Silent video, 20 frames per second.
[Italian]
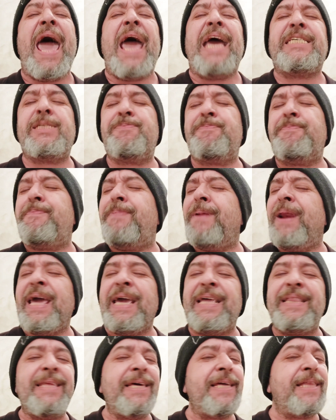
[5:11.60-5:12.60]
è
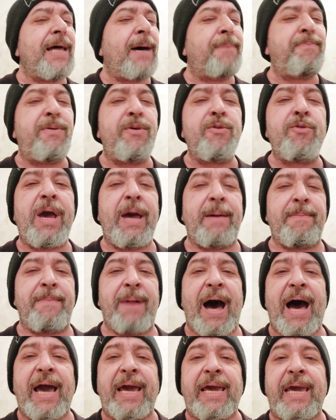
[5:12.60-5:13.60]
splendida più che
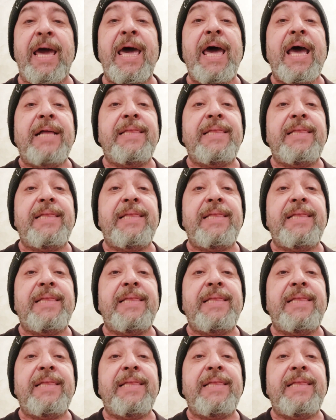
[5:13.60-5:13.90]
mai,